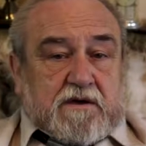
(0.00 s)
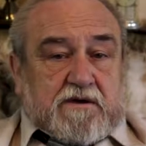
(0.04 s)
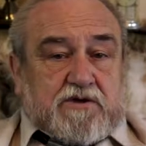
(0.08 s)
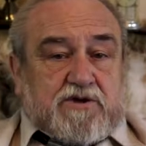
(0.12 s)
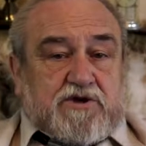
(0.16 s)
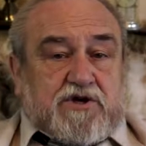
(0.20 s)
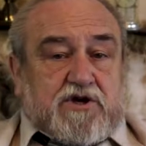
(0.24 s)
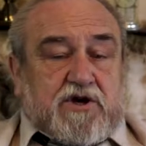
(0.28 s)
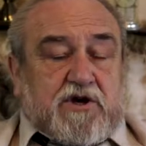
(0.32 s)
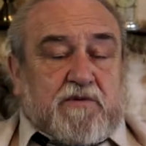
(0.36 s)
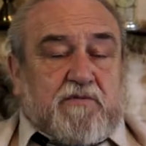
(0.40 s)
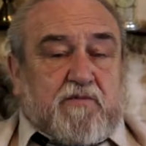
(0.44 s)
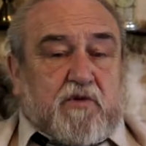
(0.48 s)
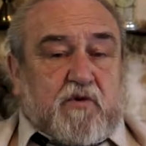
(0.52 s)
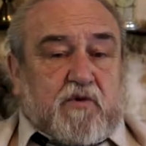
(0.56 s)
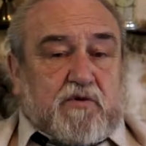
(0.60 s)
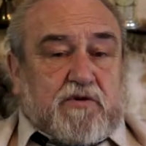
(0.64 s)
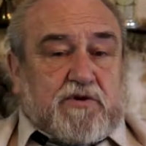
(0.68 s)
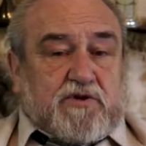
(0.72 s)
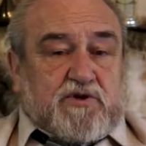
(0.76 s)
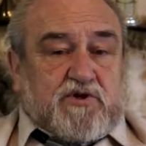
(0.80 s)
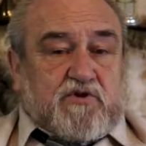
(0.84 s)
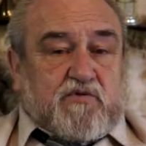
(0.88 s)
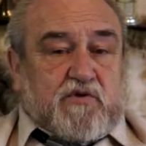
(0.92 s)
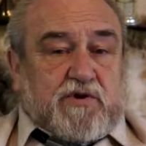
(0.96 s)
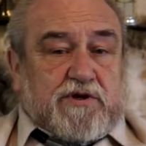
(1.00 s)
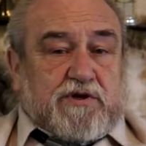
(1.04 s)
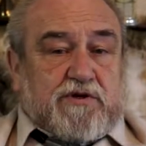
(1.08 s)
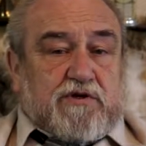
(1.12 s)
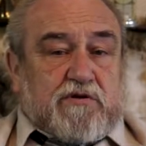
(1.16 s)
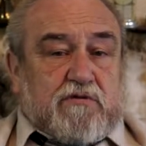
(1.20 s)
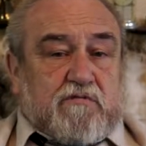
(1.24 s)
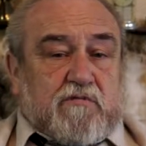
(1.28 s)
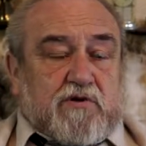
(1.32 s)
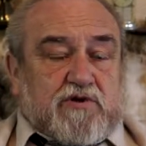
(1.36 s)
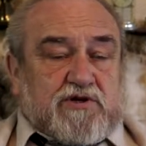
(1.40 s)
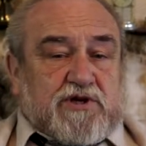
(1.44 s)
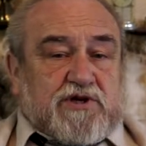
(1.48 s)
Dzikich Pól szły
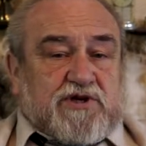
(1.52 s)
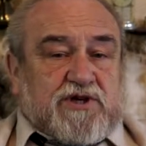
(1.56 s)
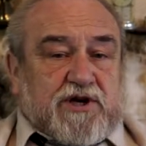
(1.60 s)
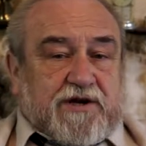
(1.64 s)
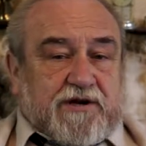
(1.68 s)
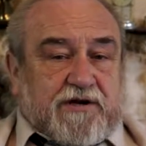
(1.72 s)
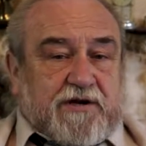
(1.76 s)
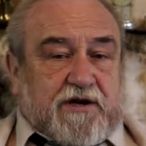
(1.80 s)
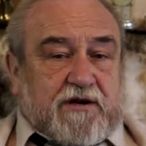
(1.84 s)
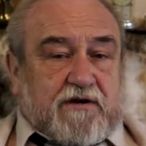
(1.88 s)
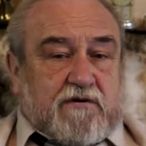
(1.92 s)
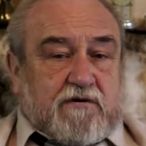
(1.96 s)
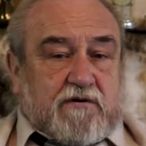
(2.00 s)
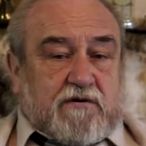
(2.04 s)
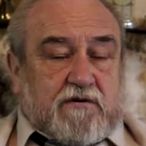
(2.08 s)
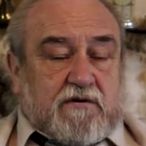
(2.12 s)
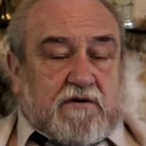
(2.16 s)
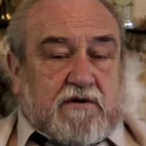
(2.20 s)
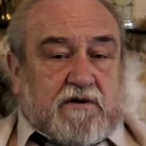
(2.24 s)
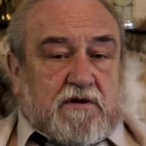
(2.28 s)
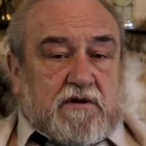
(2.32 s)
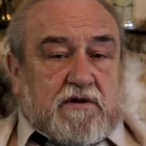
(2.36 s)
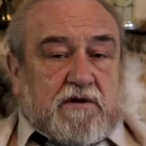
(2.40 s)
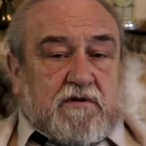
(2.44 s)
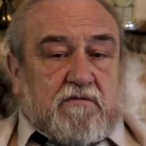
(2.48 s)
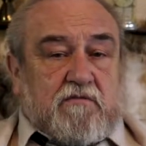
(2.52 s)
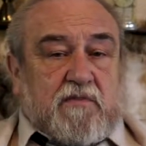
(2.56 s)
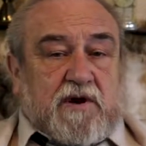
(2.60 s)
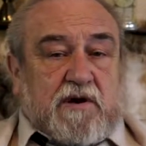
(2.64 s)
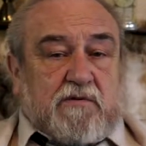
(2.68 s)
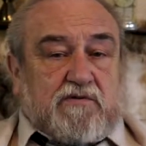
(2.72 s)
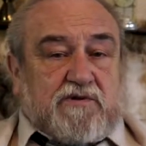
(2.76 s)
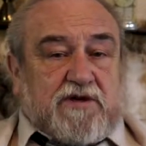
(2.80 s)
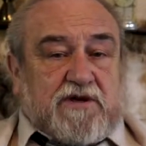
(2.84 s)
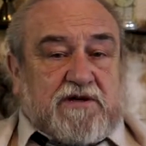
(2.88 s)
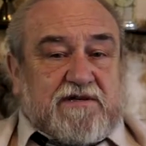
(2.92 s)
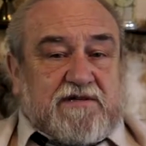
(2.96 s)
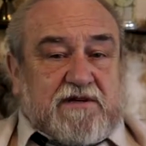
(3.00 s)
do Morza Czarnego.
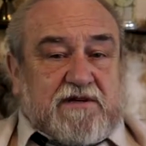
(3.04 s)
Bałtyk